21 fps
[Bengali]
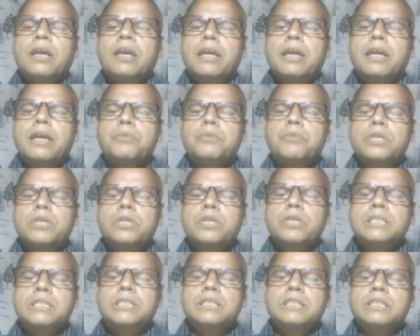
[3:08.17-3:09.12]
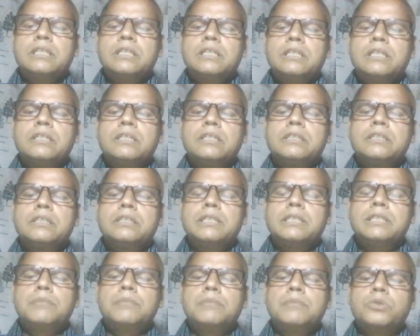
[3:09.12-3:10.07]
এরপরে আসি
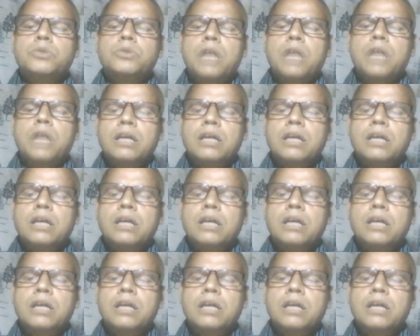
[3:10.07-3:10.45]
তীব্রতা